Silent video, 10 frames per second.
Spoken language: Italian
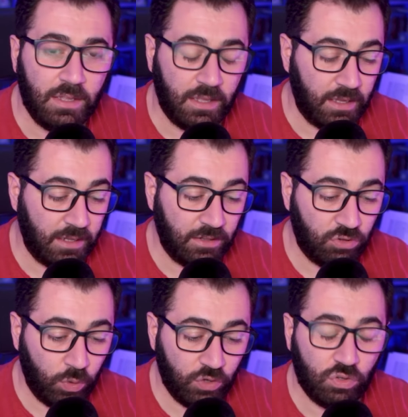Eh, detto
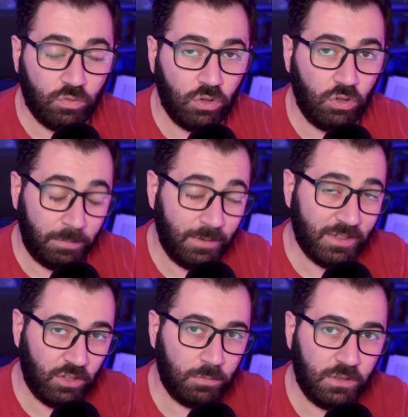questo, voglio, prima
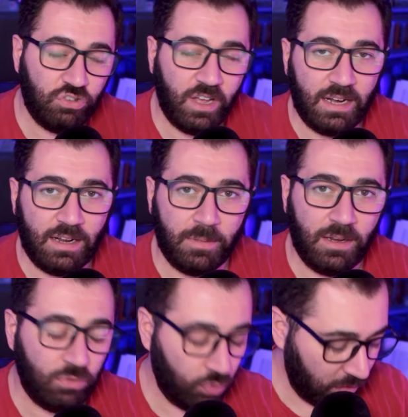di cominciare la mia
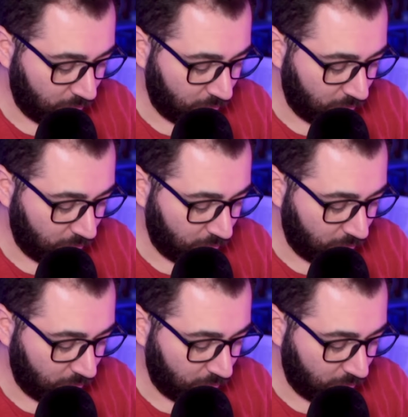lettura,